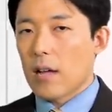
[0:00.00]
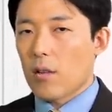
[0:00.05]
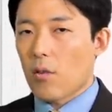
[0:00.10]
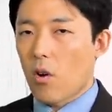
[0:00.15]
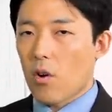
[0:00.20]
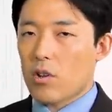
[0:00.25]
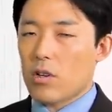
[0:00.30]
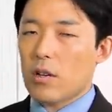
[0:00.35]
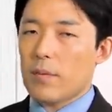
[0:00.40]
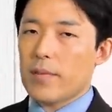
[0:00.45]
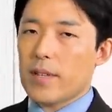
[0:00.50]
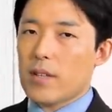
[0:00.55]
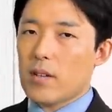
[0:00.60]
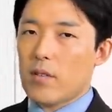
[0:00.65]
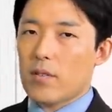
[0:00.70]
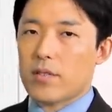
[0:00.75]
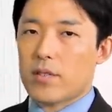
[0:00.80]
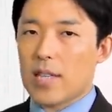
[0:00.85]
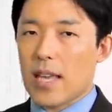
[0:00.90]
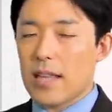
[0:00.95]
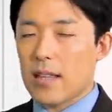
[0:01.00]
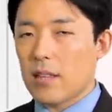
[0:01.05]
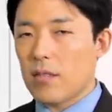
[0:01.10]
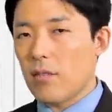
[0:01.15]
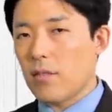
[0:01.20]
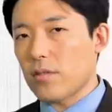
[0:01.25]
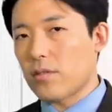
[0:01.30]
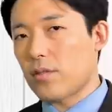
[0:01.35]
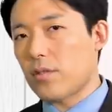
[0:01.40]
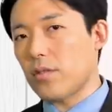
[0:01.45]
国民を扇
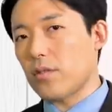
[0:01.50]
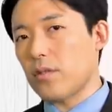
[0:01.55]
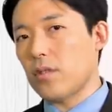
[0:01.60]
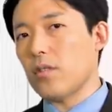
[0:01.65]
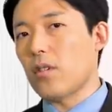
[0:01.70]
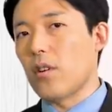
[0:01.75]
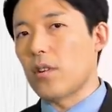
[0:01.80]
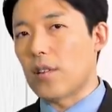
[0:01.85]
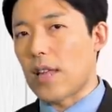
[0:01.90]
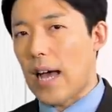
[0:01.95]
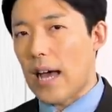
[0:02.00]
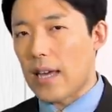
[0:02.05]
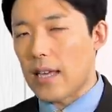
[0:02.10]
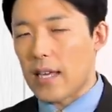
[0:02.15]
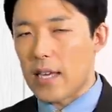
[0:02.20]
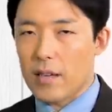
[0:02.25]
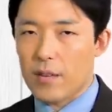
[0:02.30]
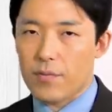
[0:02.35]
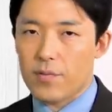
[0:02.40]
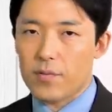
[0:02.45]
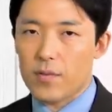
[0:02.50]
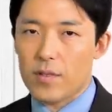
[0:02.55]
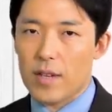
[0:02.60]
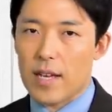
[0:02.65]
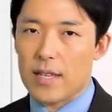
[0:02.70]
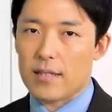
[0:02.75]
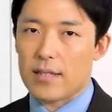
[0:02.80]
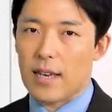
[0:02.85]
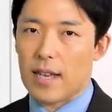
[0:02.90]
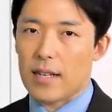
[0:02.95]
動するような
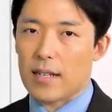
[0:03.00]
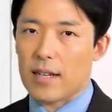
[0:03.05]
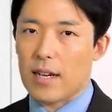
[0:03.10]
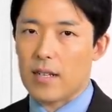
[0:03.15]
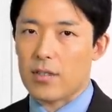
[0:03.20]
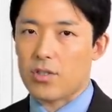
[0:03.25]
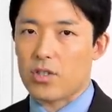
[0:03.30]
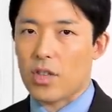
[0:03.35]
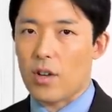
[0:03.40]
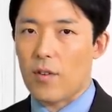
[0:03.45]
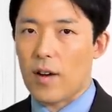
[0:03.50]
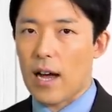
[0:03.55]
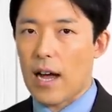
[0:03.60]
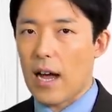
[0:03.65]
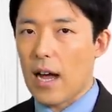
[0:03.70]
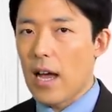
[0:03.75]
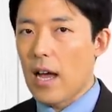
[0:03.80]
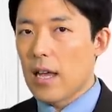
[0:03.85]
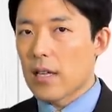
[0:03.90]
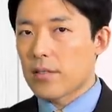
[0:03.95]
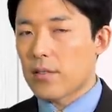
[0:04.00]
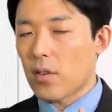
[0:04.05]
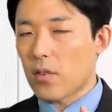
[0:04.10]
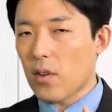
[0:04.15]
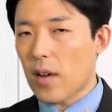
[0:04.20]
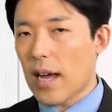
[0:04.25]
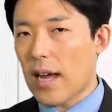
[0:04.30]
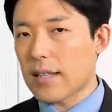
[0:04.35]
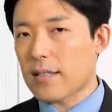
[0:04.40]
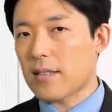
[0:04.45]
インフルエンサーに関しては、そ
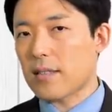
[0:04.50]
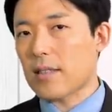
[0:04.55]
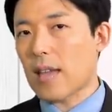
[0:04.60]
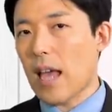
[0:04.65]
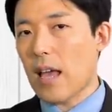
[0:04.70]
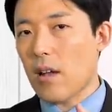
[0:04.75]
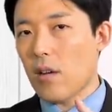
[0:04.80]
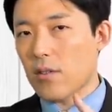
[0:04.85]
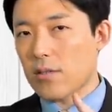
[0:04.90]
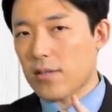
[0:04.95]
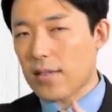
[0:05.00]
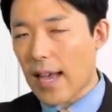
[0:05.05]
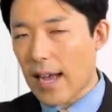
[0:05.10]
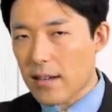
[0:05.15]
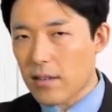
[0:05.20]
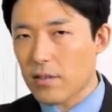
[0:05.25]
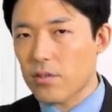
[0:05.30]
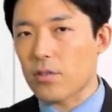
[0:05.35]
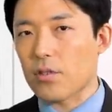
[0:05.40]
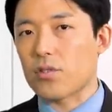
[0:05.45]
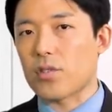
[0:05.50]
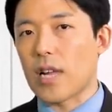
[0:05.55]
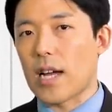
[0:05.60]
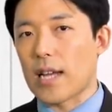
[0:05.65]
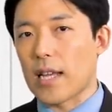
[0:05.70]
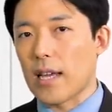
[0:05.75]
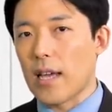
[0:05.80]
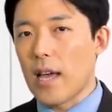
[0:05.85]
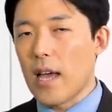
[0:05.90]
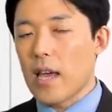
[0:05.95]
の発言を削除した
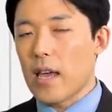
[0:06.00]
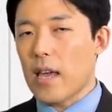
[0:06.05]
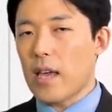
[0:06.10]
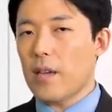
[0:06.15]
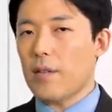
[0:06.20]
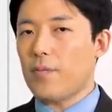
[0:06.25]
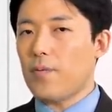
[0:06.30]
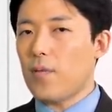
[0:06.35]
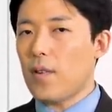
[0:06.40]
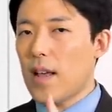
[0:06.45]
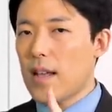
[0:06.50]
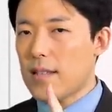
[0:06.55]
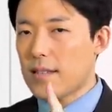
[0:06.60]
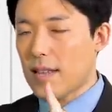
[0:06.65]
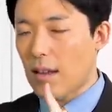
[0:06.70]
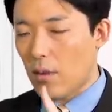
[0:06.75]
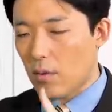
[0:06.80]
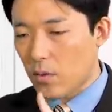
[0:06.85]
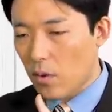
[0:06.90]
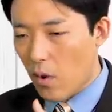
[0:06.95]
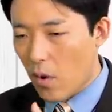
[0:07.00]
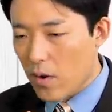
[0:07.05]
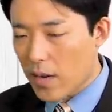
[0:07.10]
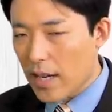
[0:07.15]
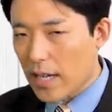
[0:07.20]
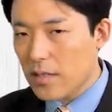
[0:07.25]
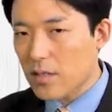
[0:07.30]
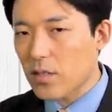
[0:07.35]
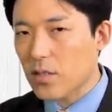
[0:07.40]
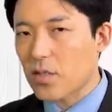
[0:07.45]
り、インフルエンサーを凍
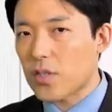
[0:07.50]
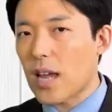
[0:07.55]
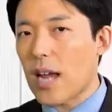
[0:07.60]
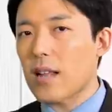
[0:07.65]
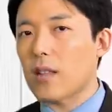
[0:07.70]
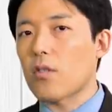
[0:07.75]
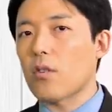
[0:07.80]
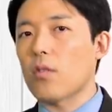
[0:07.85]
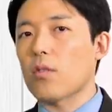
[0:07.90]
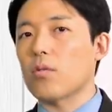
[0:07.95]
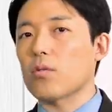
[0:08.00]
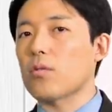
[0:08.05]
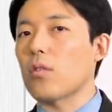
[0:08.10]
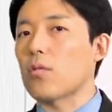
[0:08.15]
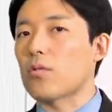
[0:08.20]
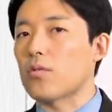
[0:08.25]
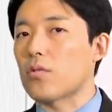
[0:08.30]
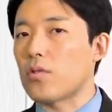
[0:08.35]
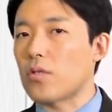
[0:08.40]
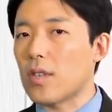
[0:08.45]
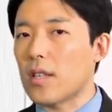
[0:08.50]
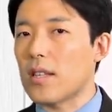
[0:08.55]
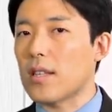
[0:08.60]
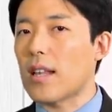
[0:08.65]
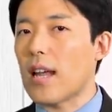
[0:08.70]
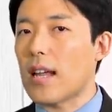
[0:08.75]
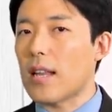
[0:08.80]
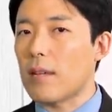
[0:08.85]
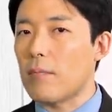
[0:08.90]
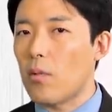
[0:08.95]
結したりということを
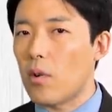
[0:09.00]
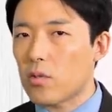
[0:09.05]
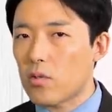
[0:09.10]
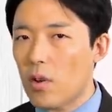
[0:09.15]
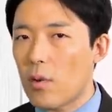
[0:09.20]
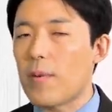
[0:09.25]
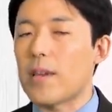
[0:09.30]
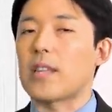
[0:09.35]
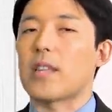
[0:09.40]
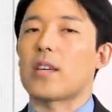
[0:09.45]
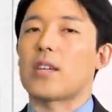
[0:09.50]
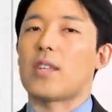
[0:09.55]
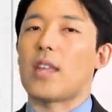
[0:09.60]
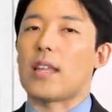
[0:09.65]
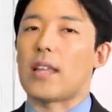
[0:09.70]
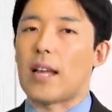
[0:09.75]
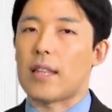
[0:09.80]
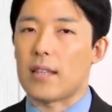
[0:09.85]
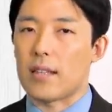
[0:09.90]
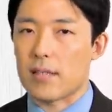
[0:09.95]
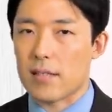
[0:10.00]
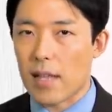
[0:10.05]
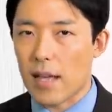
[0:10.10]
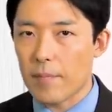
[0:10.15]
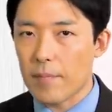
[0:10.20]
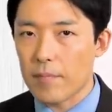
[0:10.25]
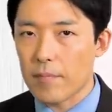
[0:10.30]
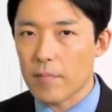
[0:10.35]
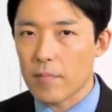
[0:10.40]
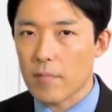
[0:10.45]
ツイッターに求めてきていたんです
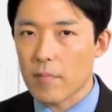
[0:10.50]
ね。